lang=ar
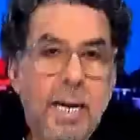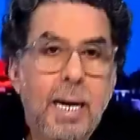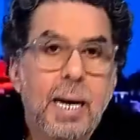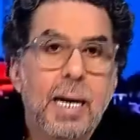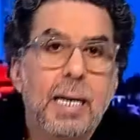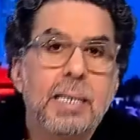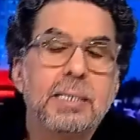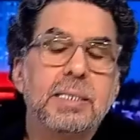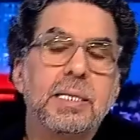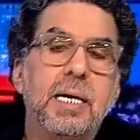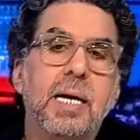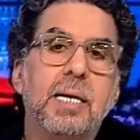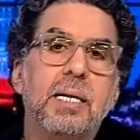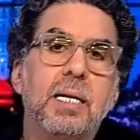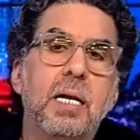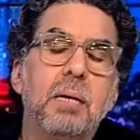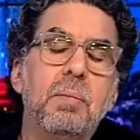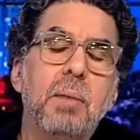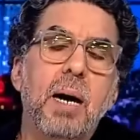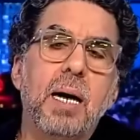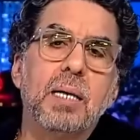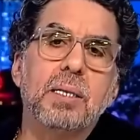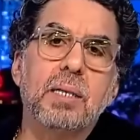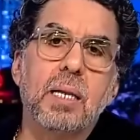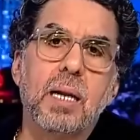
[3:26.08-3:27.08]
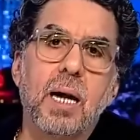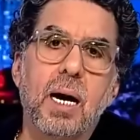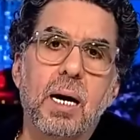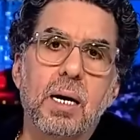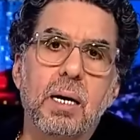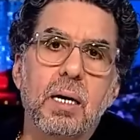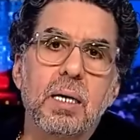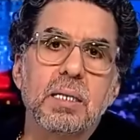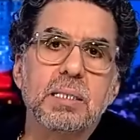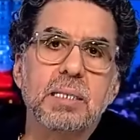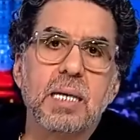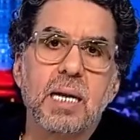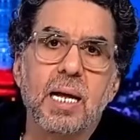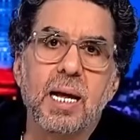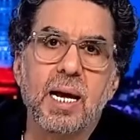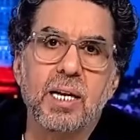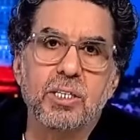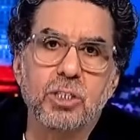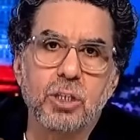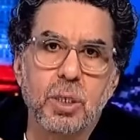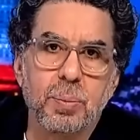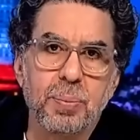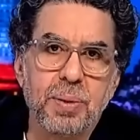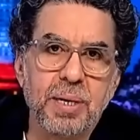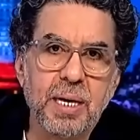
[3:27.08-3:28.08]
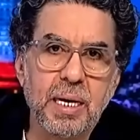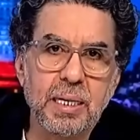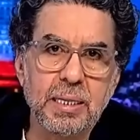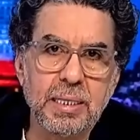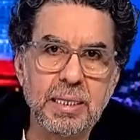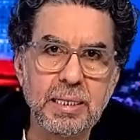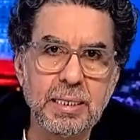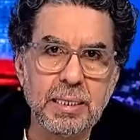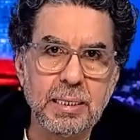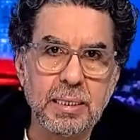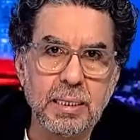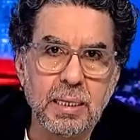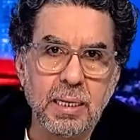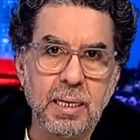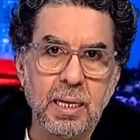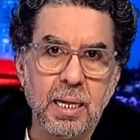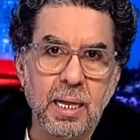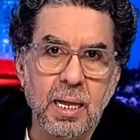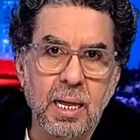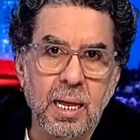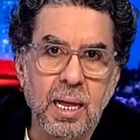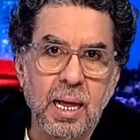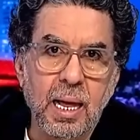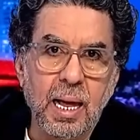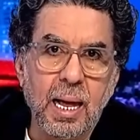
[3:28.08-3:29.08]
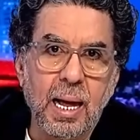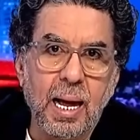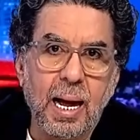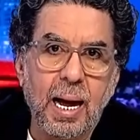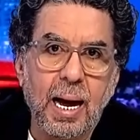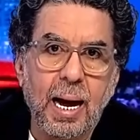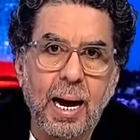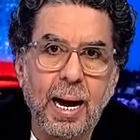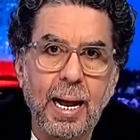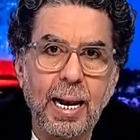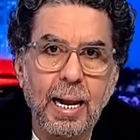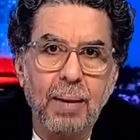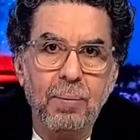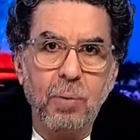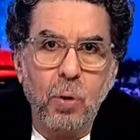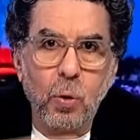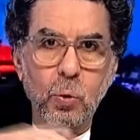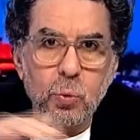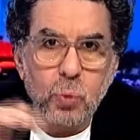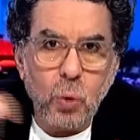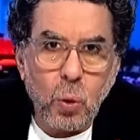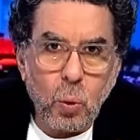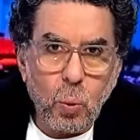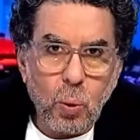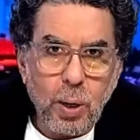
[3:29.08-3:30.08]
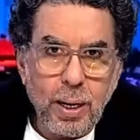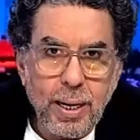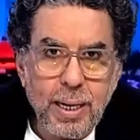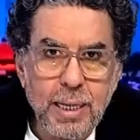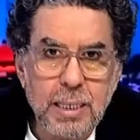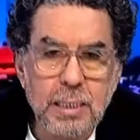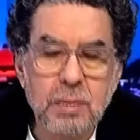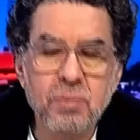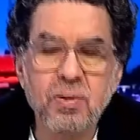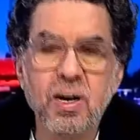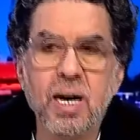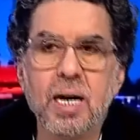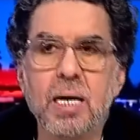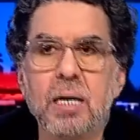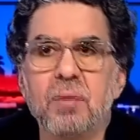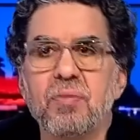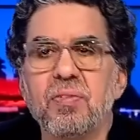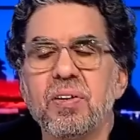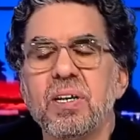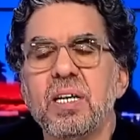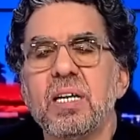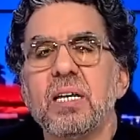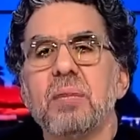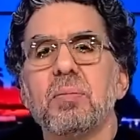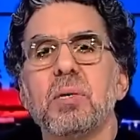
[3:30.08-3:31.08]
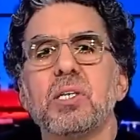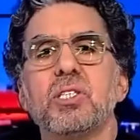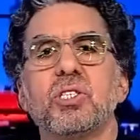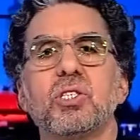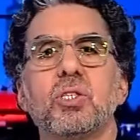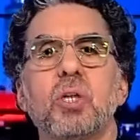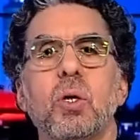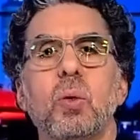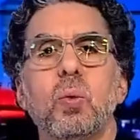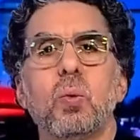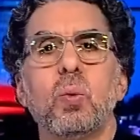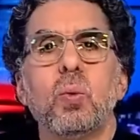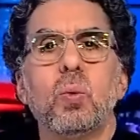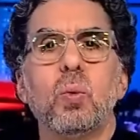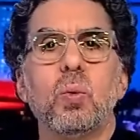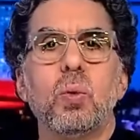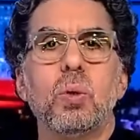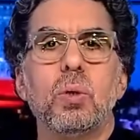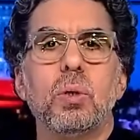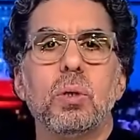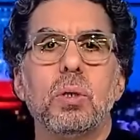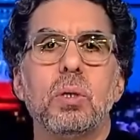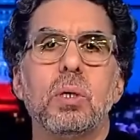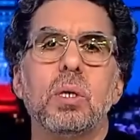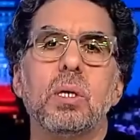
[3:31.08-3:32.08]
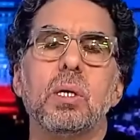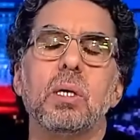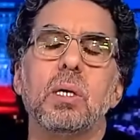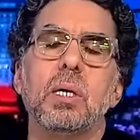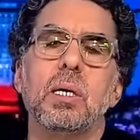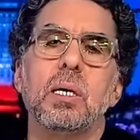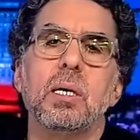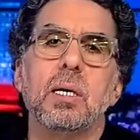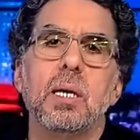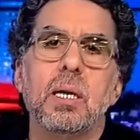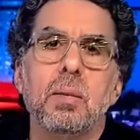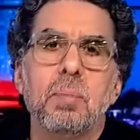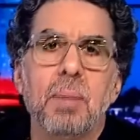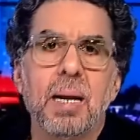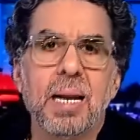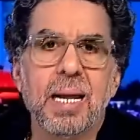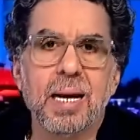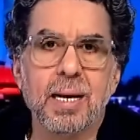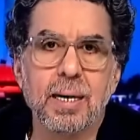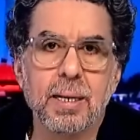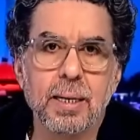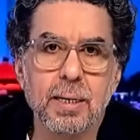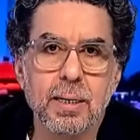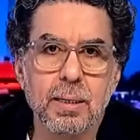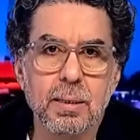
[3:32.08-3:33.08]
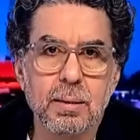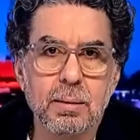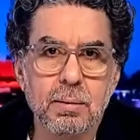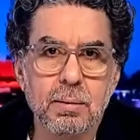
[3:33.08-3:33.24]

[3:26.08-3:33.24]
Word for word: اذا اجتمعت العرايس الخشبيه دي على موضوع واحد فاعرف ان مصدره آه، الملاك